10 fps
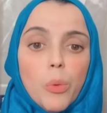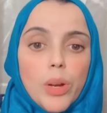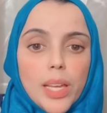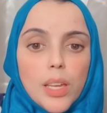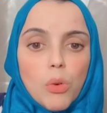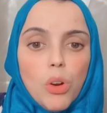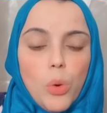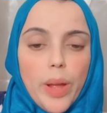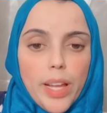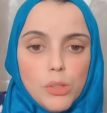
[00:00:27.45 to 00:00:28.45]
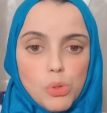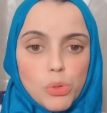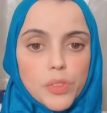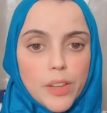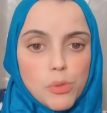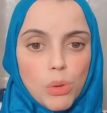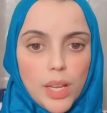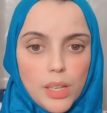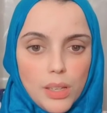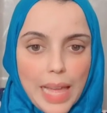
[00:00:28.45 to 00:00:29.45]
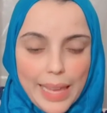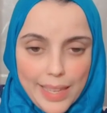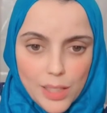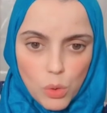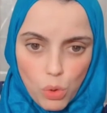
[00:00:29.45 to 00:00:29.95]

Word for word: ولكن كل واحد يشوف نفسه لان اكيد